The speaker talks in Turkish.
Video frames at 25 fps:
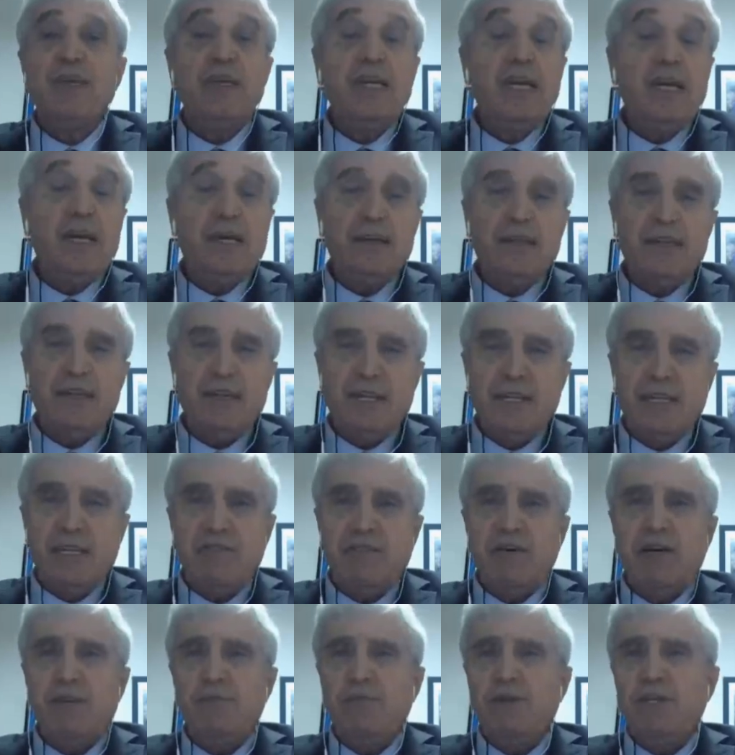ne kadar
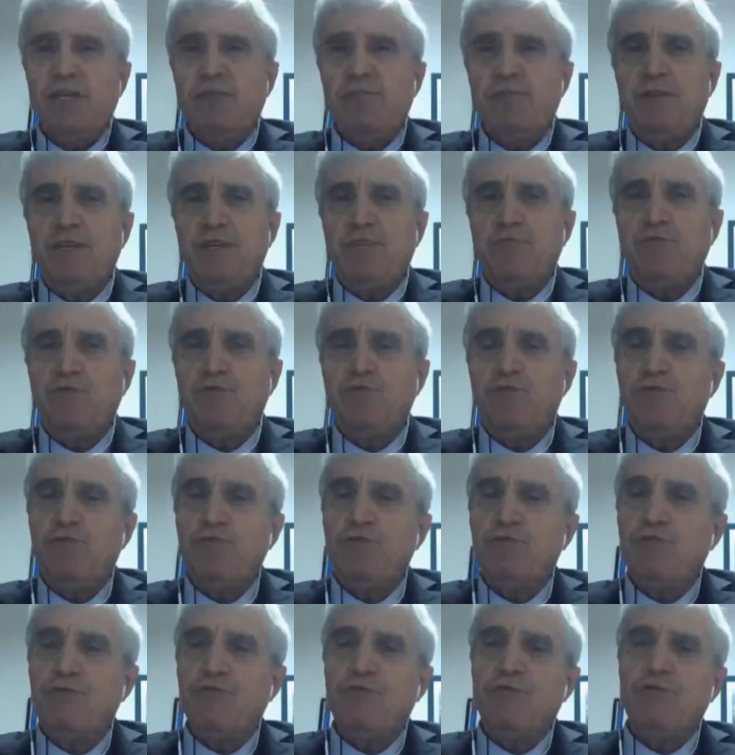devam edebilir bu
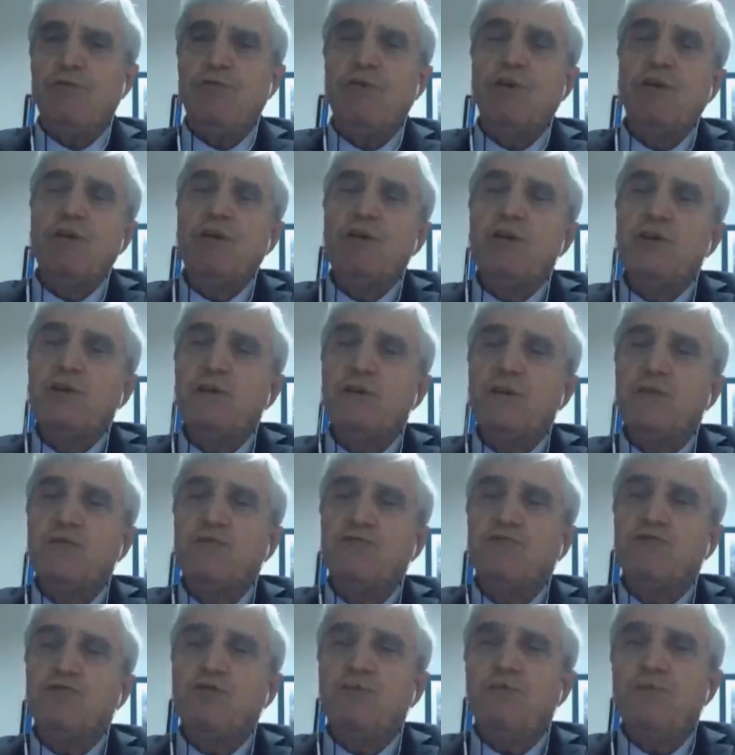e,
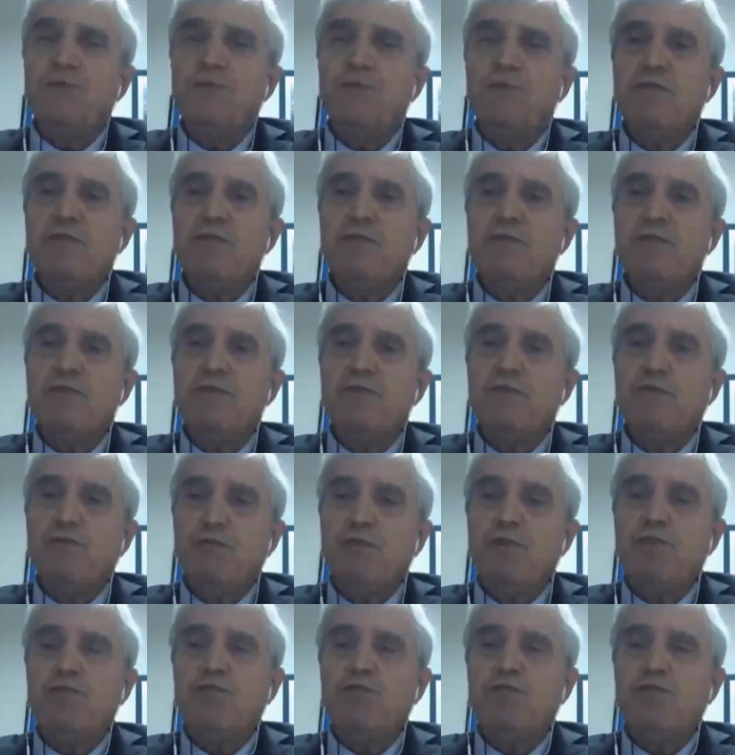e durum? E, öyle